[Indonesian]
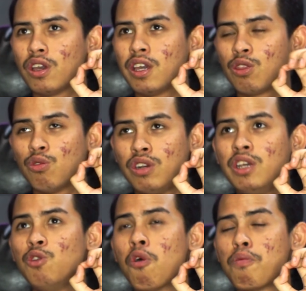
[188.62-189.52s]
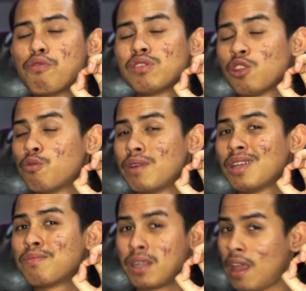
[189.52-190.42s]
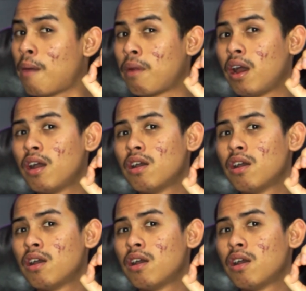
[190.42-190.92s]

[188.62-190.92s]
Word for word: itu di 21 menit pertama.